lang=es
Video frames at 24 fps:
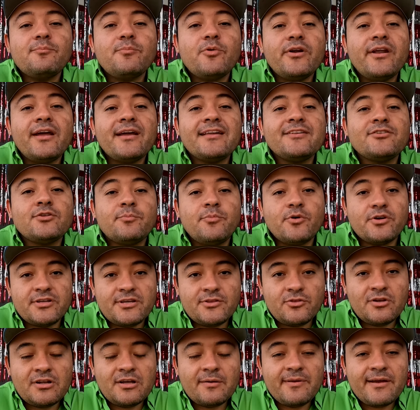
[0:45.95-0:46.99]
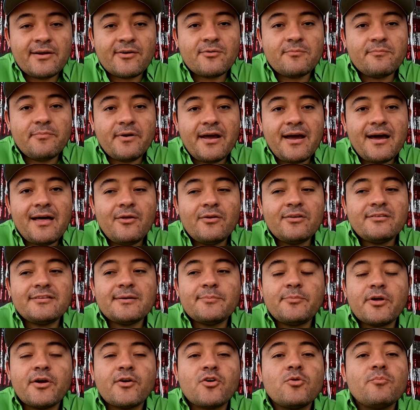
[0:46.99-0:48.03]
Por X o por Y no la había comprado, ya
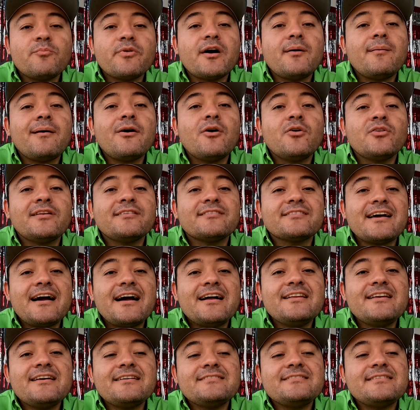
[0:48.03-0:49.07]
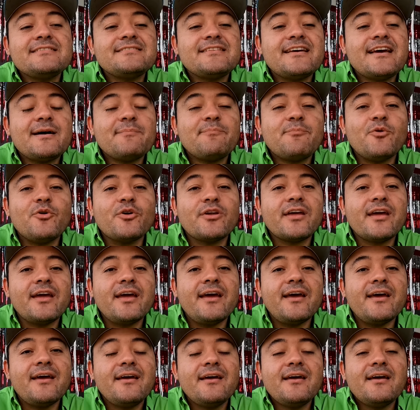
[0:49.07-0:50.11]
sea porque compraba otras cañas, ya sea
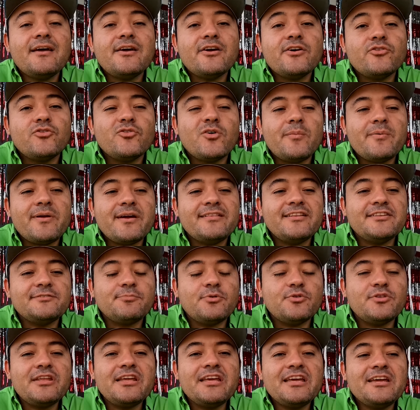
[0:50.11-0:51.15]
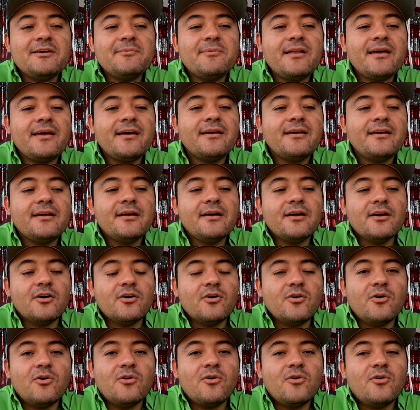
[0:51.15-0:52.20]
porque no había disponible
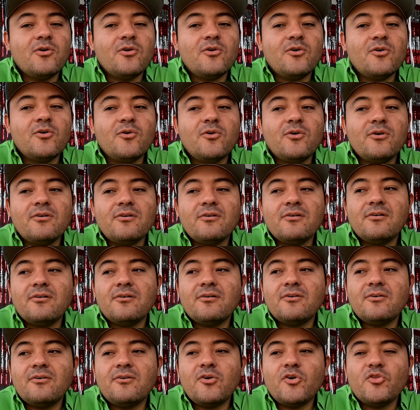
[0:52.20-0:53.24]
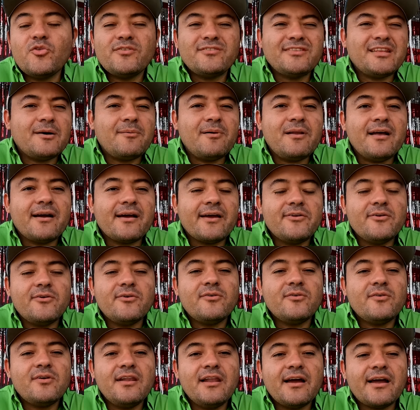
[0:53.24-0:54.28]
o, o no estaba la que,
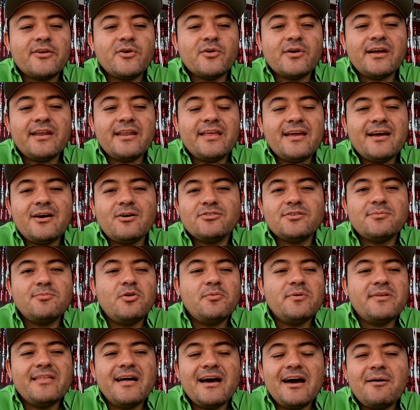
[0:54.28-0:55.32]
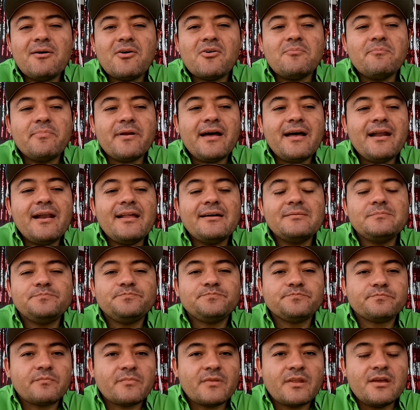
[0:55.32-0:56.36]
yo, la que yo quería o se me olvidaba comprarla,
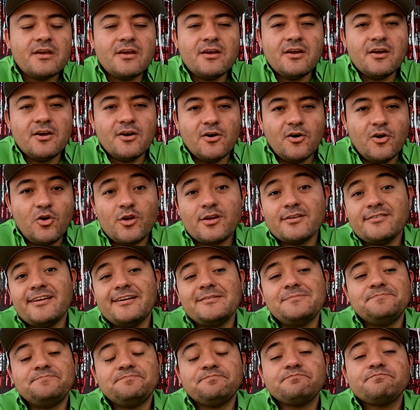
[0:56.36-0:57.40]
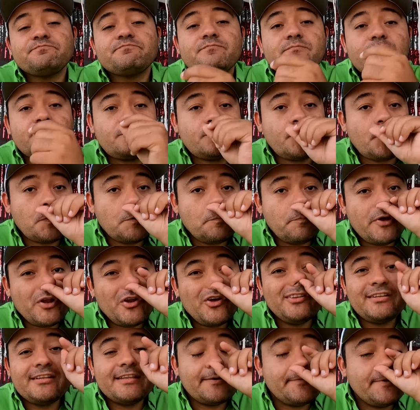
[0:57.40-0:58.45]
lo que sea.
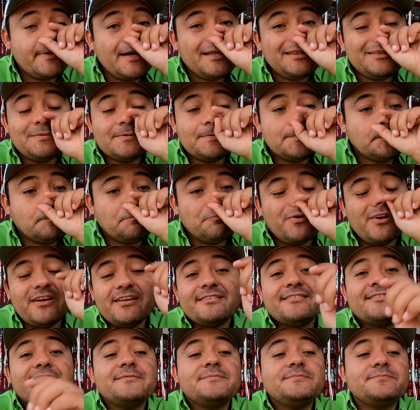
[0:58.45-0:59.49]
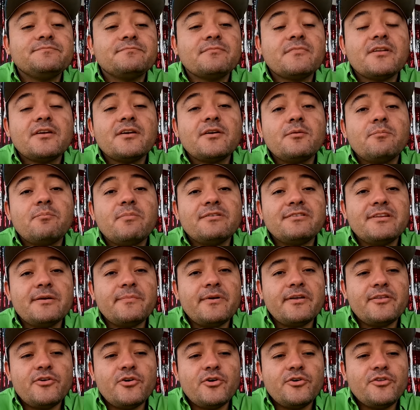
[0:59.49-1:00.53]
Pero esta Navidad, pues, pues se
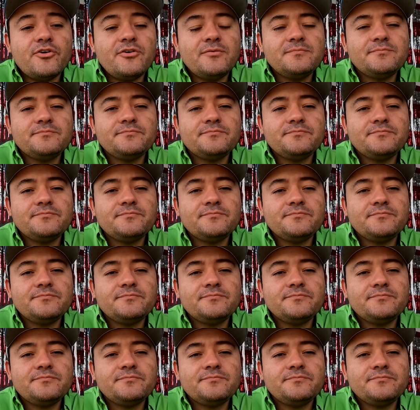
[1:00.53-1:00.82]
me dio, ¿no?